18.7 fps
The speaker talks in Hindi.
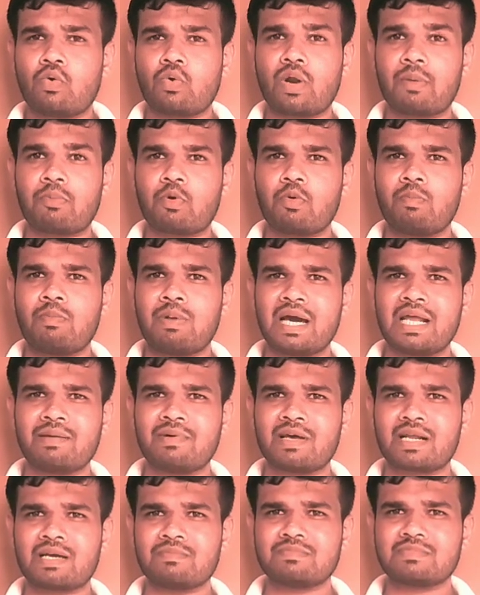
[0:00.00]
और आपको भारी
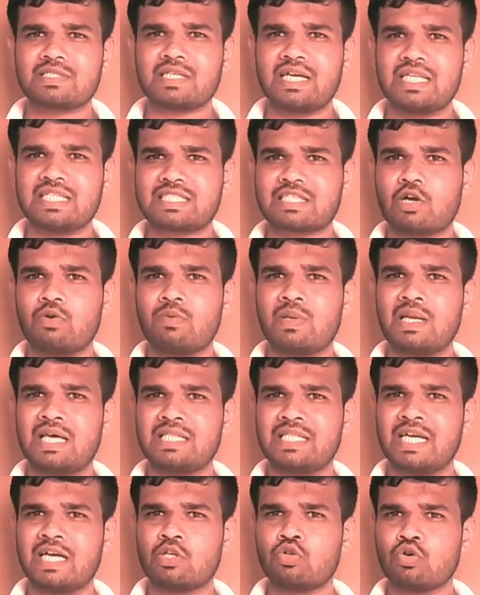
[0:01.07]
भरकम सा डिस्काउंट
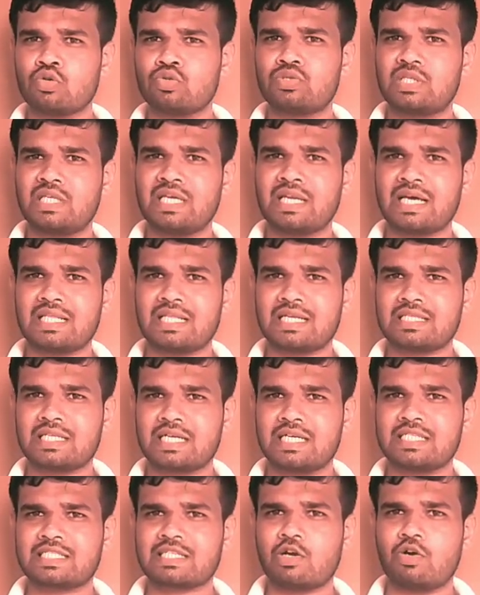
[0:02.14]
मिलेगा डेढ़ दो तीन हज़ार तक
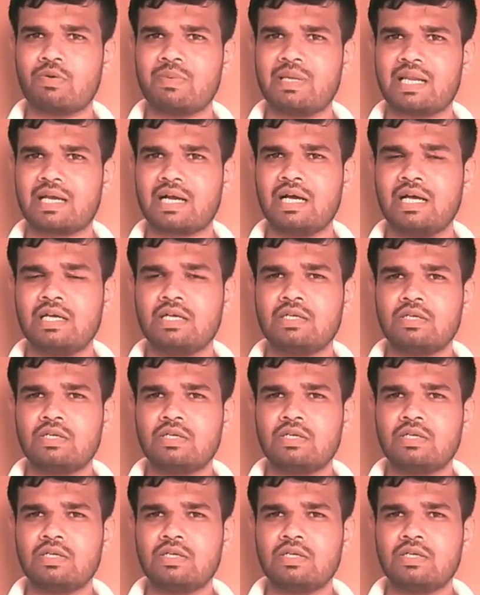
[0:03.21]
डिस्काउंट मिलेगा